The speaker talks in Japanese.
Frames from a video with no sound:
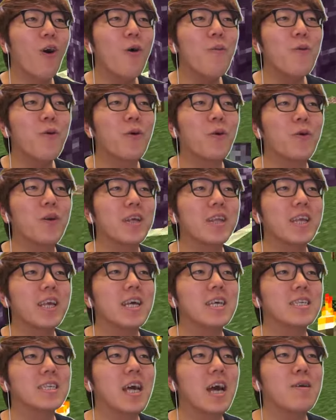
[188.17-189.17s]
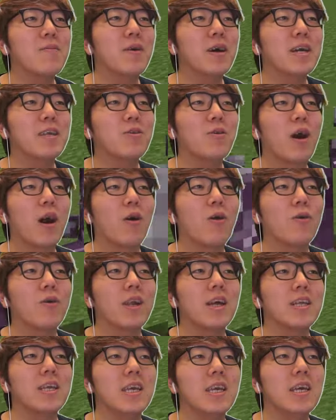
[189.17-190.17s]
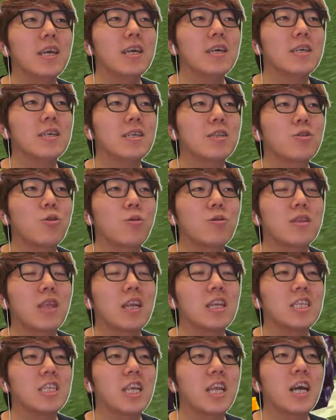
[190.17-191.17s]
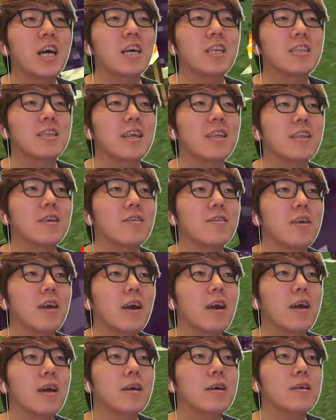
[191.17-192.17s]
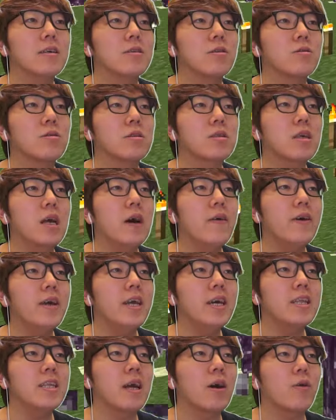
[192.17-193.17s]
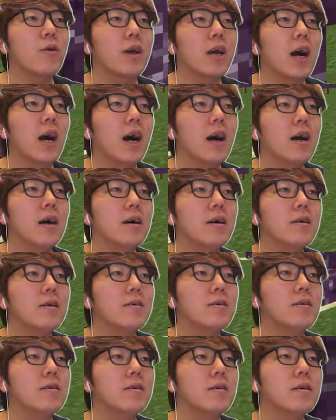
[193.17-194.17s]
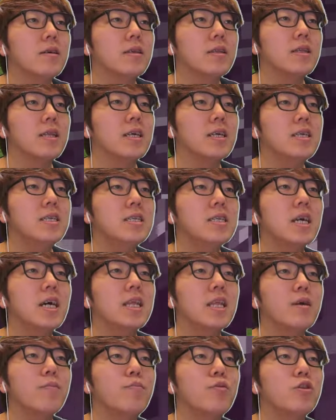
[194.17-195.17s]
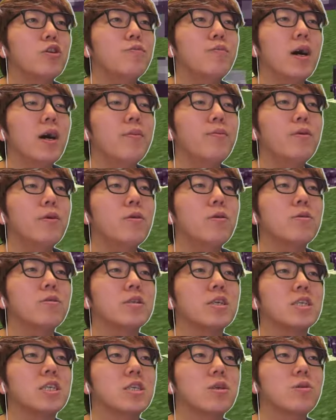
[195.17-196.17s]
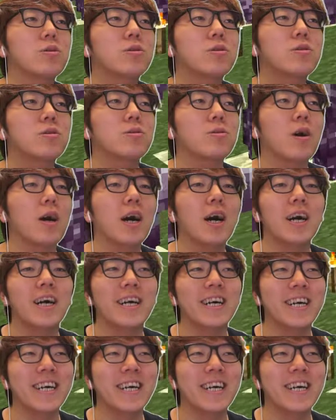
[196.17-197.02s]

ほぼこれね、栽培とかこう何取ったりしてなかったんだよね。そう使わないんだ、これが。で、いつかね、プルパーブロックで城作るとか